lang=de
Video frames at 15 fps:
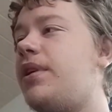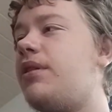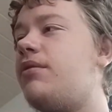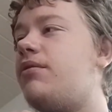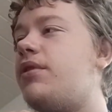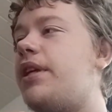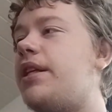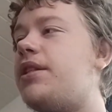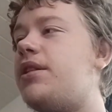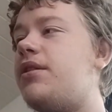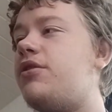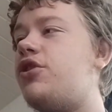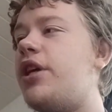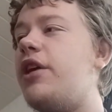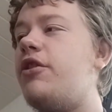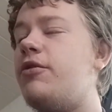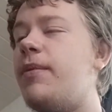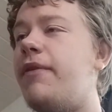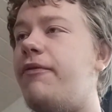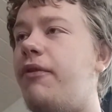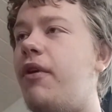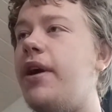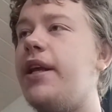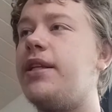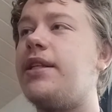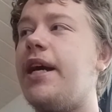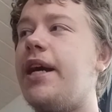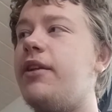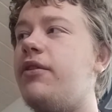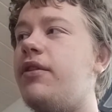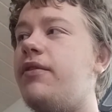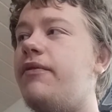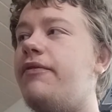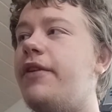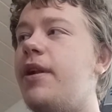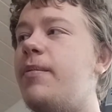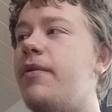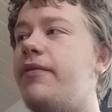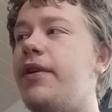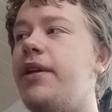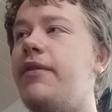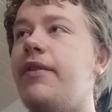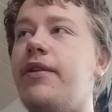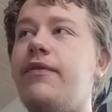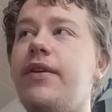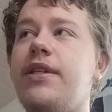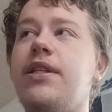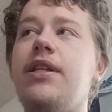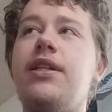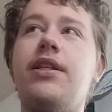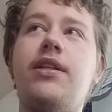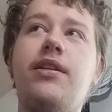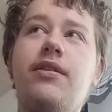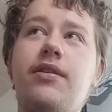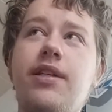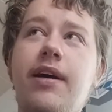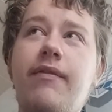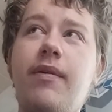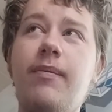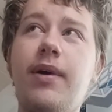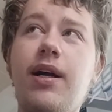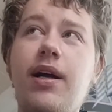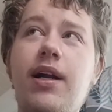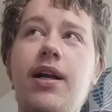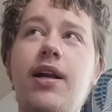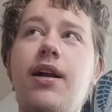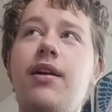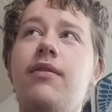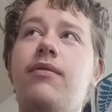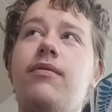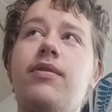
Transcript: und jetzt stellt euch mal vor, ihr zeigt euch Filme wie, was weiß ich, sagen wir mal,